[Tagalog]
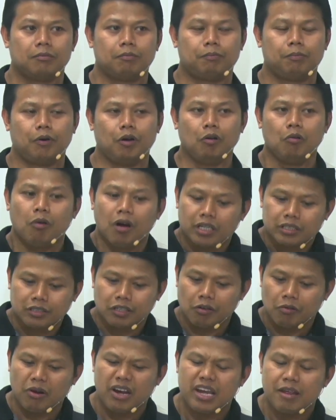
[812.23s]
Paul Washer,
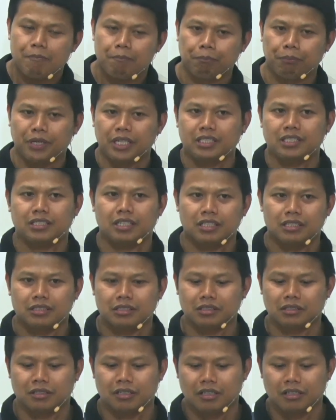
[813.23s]
when he
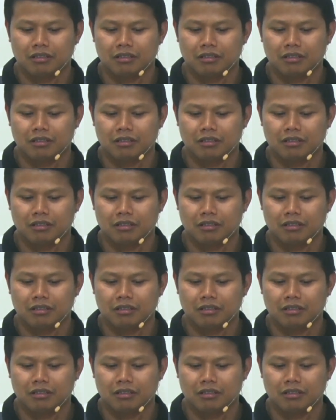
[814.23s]
preaches,